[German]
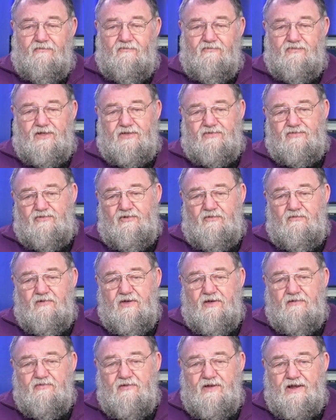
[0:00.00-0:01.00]
das können
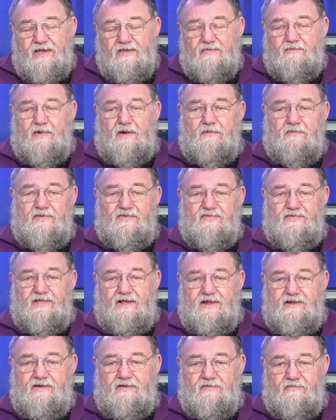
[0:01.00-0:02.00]
wir ja vielleicht mal ein bisschen
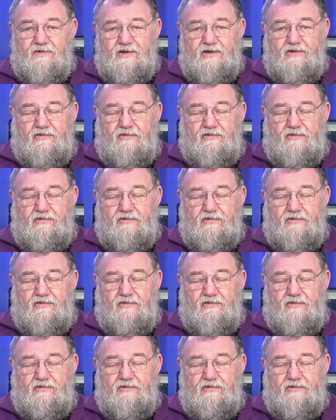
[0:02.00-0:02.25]
ändern, wenn